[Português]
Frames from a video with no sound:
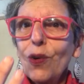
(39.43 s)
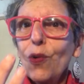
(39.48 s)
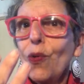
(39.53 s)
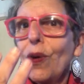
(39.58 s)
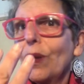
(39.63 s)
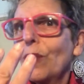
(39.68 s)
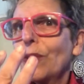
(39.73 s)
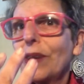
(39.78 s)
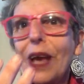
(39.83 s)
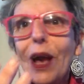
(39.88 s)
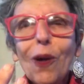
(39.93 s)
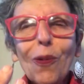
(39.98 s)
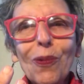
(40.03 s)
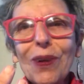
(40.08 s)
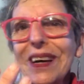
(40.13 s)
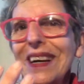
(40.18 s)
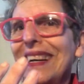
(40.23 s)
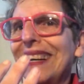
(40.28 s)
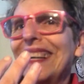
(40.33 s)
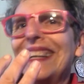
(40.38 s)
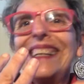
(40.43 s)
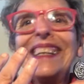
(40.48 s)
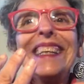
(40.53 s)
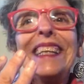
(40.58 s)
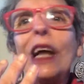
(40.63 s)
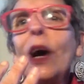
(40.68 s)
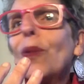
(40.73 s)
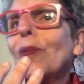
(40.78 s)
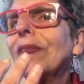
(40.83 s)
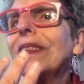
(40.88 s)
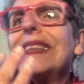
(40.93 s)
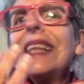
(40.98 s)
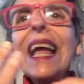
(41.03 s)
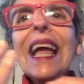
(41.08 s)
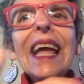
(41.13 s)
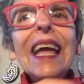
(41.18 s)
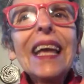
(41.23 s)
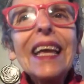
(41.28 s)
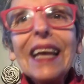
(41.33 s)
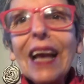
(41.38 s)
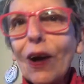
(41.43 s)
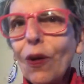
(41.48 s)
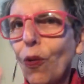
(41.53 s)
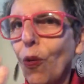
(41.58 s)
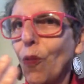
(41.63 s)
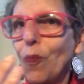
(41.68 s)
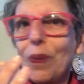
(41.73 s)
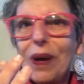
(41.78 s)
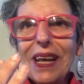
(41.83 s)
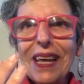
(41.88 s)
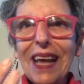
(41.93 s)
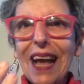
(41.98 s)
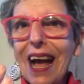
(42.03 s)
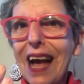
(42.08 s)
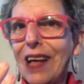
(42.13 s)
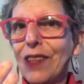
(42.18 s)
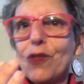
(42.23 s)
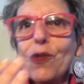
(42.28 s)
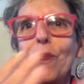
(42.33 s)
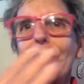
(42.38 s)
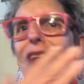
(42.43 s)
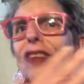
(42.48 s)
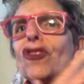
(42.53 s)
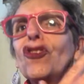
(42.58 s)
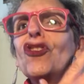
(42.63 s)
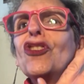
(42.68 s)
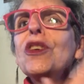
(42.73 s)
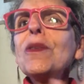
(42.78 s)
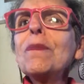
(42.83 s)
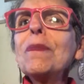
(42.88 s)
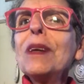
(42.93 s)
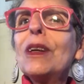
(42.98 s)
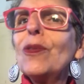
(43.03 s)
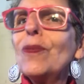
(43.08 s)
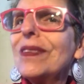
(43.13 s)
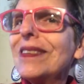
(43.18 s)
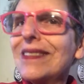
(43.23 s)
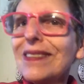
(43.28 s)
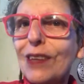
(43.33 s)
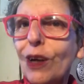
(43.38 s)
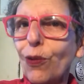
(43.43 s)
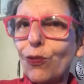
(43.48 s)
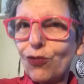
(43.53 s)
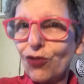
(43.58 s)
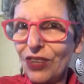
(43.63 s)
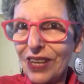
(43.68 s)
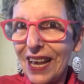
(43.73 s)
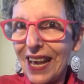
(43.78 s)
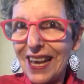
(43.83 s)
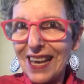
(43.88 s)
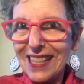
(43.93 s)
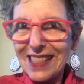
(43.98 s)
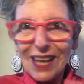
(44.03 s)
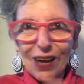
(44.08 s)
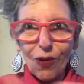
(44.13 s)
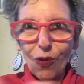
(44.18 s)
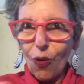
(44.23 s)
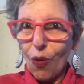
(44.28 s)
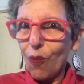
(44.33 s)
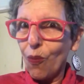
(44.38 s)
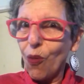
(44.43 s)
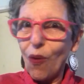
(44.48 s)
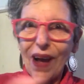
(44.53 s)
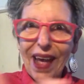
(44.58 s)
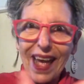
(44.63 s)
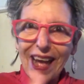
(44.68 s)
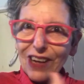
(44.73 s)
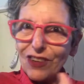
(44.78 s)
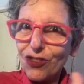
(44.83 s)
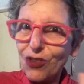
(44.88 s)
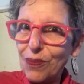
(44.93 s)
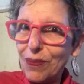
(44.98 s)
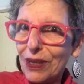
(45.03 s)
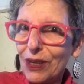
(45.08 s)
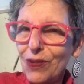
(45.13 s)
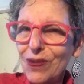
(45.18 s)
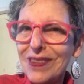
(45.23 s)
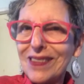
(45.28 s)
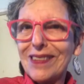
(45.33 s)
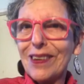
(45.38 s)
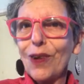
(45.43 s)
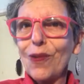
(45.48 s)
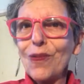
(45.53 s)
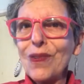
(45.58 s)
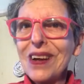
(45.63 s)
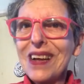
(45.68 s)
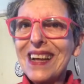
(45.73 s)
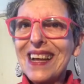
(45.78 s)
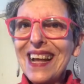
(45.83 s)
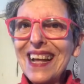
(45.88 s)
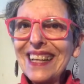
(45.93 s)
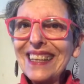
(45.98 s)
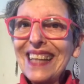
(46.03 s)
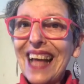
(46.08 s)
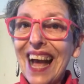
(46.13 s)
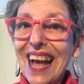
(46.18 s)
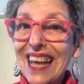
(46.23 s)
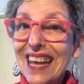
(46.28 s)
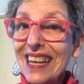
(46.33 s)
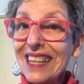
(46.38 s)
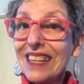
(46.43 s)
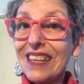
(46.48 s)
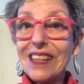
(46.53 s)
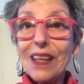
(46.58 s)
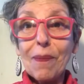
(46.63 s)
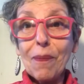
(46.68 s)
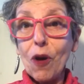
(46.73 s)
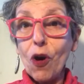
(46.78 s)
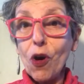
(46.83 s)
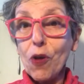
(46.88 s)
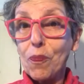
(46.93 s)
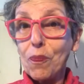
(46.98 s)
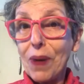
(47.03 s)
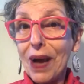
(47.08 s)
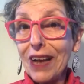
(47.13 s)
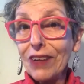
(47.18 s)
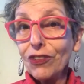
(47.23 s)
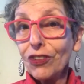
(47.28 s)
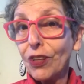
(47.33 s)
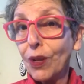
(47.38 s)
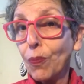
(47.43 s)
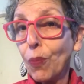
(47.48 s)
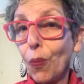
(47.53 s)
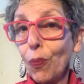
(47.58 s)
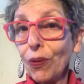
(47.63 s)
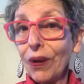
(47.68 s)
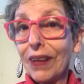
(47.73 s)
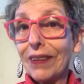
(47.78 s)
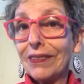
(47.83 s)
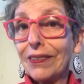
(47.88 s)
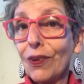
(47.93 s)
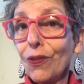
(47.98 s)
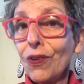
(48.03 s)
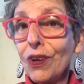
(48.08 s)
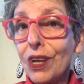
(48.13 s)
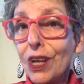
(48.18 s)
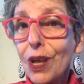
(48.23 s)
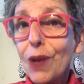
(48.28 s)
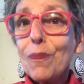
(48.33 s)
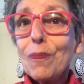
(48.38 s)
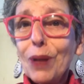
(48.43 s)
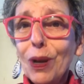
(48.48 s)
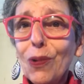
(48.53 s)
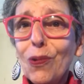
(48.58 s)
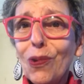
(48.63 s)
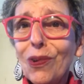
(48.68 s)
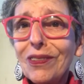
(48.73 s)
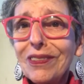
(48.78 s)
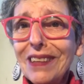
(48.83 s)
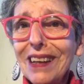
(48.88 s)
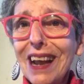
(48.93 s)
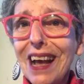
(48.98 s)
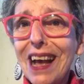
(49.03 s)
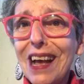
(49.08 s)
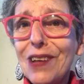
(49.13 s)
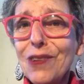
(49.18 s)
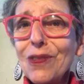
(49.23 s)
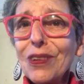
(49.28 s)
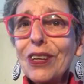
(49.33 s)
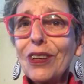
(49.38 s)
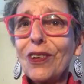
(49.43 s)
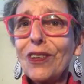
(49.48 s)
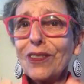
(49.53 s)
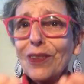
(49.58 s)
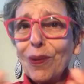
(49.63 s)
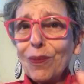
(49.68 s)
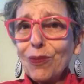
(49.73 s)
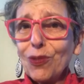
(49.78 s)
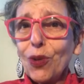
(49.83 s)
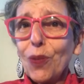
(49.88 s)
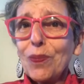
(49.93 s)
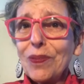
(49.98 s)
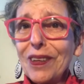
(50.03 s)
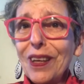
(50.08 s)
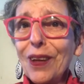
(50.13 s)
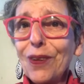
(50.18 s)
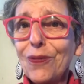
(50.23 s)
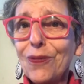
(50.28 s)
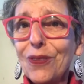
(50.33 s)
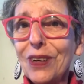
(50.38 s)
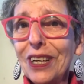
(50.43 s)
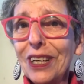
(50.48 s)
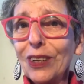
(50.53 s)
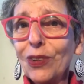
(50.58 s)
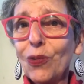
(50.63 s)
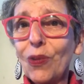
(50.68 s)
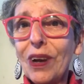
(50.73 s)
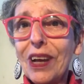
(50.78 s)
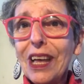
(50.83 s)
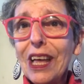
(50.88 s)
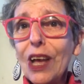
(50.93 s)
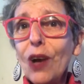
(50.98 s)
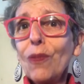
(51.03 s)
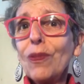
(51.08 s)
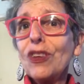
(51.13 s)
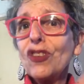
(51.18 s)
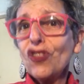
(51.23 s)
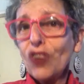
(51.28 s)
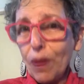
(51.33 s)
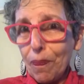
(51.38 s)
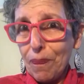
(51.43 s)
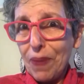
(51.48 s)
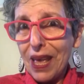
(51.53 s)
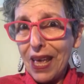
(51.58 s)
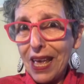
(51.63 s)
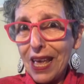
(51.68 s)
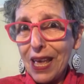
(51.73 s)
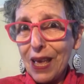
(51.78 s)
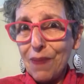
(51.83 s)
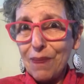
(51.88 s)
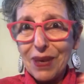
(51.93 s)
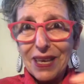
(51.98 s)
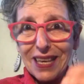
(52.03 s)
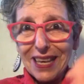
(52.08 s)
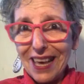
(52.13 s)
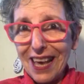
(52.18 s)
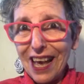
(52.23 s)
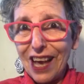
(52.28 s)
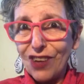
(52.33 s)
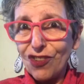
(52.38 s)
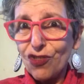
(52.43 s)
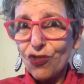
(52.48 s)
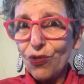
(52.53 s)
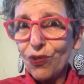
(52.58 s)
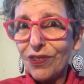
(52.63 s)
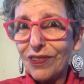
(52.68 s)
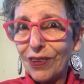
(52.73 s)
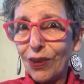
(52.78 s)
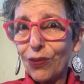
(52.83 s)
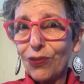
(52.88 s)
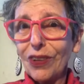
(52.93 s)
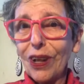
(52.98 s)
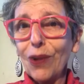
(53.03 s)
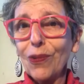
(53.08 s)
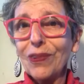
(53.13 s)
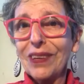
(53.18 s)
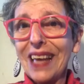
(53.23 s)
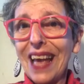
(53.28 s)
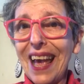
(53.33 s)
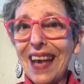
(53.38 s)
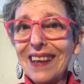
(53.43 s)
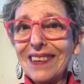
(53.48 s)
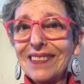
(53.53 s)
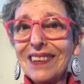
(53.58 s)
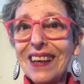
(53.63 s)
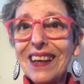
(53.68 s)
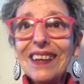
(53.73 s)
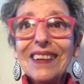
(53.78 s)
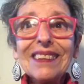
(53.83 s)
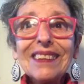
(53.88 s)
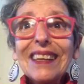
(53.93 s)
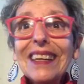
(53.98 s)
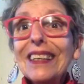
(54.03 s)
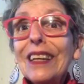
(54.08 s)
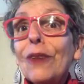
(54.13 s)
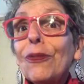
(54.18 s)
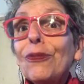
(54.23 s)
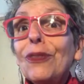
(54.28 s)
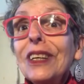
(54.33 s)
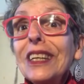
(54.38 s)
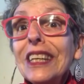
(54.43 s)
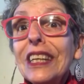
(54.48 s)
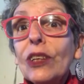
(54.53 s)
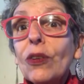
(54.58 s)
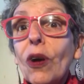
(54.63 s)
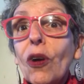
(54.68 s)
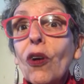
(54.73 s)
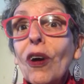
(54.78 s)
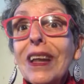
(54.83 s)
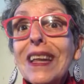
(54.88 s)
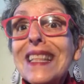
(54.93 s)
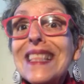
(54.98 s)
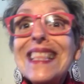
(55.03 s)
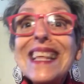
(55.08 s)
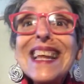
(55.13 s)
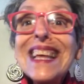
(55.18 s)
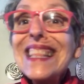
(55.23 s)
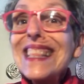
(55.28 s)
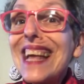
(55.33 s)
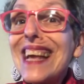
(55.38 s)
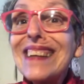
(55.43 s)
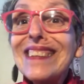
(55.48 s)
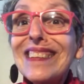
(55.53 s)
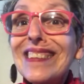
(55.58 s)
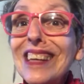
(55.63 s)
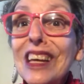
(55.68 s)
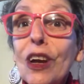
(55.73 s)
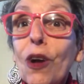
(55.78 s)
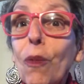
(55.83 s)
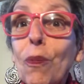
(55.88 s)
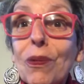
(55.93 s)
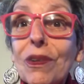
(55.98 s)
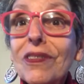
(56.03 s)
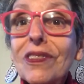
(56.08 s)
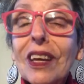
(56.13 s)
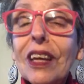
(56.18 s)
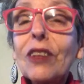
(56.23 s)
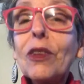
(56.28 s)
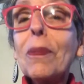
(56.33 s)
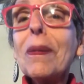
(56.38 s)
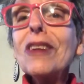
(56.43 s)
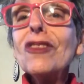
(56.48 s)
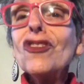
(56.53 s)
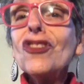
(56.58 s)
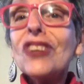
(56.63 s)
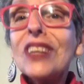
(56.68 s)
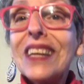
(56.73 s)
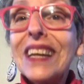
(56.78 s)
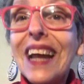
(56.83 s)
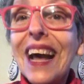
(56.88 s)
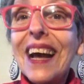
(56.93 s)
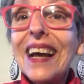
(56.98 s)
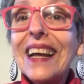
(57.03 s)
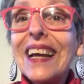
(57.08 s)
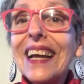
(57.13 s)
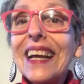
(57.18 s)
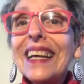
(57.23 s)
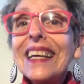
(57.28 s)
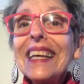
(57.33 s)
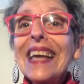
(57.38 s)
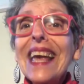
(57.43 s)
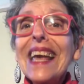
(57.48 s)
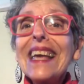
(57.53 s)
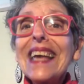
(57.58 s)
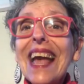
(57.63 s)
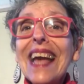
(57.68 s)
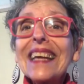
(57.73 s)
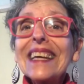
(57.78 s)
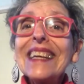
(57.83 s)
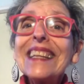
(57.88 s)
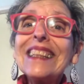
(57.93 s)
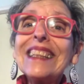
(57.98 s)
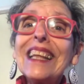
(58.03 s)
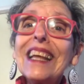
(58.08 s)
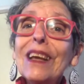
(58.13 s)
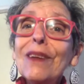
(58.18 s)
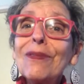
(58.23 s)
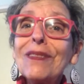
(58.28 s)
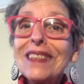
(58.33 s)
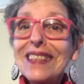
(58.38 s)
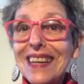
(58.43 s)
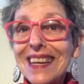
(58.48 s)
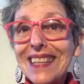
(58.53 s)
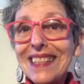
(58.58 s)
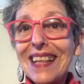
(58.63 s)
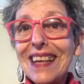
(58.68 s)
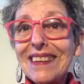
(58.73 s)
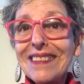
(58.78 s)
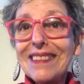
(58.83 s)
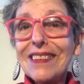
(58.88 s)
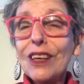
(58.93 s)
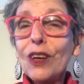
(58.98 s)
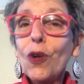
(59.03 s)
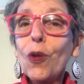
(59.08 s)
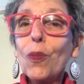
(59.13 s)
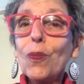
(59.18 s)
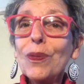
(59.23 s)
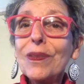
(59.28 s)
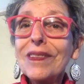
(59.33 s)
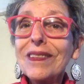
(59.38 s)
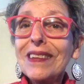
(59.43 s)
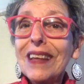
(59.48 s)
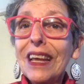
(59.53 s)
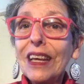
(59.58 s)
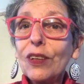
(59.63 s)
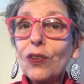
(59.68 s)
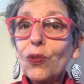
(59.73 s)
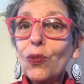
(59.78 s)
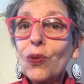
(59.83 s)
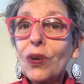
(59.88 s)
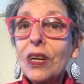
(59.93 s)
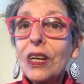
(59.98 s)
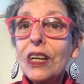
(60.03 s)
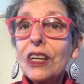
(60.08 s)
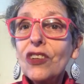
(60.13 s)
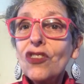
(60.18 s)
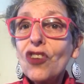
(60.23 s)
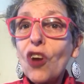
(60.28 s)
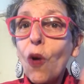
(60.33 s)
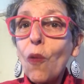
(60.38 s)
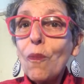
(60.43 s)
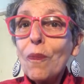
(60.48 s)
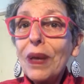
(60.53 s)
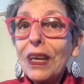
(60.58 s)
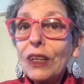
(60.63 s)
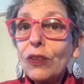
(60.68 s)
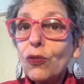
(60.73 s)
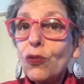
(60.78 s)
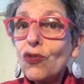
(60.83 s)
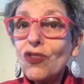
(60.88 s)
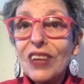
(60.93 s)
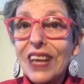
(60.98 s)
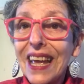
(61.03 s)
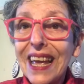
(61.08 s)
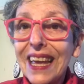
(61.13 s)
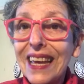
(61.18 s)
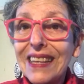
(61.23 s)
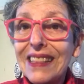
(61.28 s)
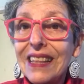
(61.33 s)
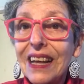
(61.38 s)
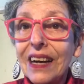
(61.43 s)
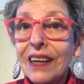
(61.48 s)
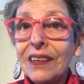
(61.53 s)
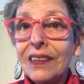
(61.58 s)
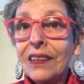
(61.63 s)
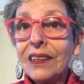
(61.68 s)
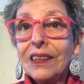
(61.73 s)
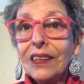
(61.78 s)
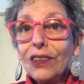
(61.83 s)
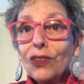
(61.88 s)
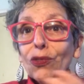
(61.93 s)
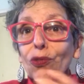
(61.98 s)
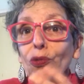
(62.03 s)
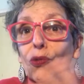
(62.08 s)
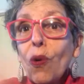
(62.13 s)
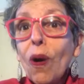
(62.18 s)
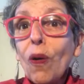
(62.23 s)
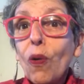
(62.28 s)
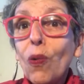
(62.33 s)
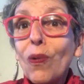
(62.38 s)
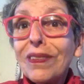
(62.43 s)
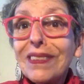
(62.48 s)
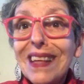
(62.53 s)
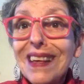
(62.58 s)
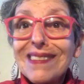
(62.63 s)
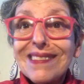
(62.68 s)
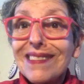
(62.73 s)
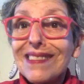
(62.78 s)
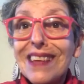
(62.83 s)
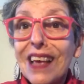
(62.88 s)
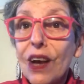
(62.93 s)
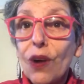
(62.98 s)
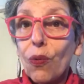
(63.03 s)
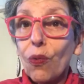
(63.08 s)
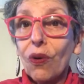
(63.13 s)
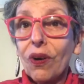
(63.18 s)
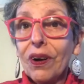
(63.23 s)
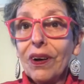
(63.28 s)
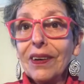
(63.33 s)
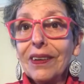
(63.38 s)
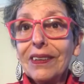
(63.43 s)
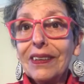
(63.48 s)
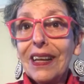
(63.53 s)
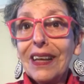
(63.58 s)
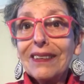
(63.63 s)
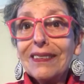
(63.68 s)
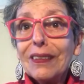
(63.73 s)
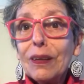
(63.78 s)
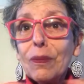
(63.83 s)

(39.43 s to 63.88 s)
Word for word: O aluguel não tem acompanhado uma diminuição de renda, como é a diminuição da renda da maior parte da população. Pelo contrário, o que nós estamos observando é um IGPM que reajusta os aluguéis ser definido agora em 35%. Imagina quem é que teve 35% de aumento de renda? Isso não aconteceu, né?